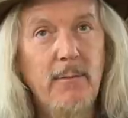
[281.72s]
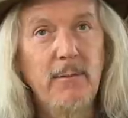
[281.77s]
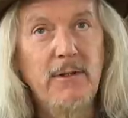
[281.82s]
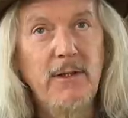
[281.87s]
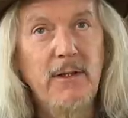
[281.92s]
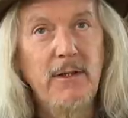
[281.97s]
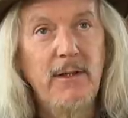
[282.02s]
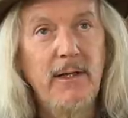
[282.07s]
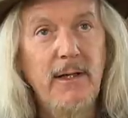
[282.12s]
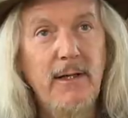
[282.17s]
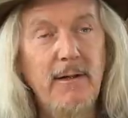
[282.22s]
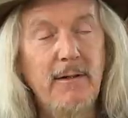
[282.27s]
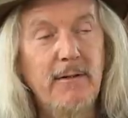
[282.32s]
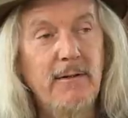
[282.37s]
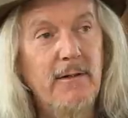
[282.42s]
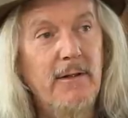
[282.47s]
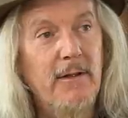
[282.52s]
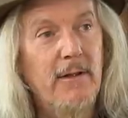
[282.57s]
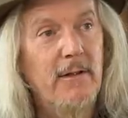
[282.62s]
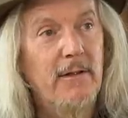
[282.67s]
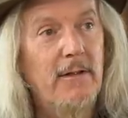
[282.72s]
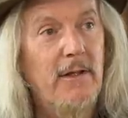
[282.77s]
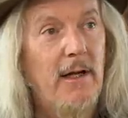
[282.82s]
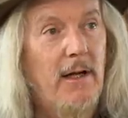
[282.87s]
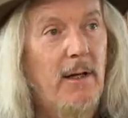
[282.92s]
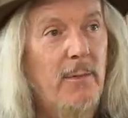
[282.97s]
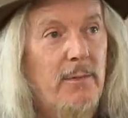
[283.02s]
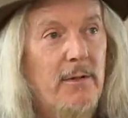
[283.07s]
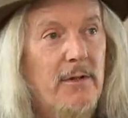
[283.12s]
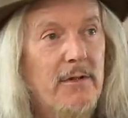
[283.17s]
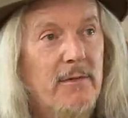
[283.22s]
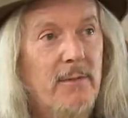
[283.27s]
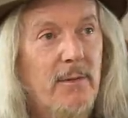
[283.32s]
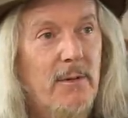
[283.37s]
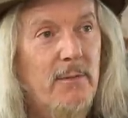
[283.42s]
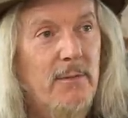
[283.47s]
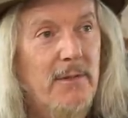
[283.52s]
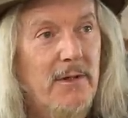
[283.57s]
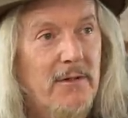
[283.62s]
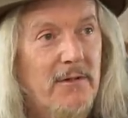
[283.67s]
mit den Lehren, da hapert es
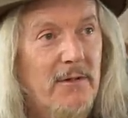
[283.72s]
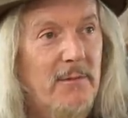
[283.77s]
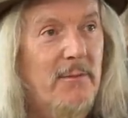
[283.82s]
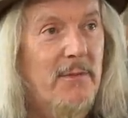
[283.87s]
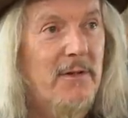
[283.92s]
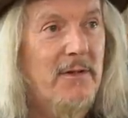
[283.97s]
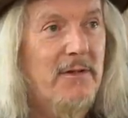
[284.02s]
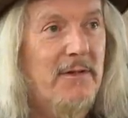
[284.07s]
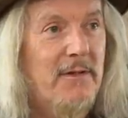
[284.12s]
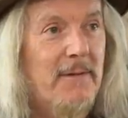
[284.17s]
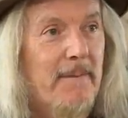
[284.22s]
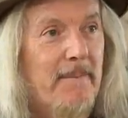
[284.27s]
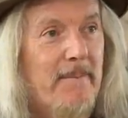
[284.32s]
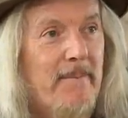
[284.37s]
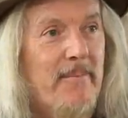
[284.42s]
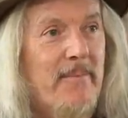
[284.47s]
bei mir so ein bisschen.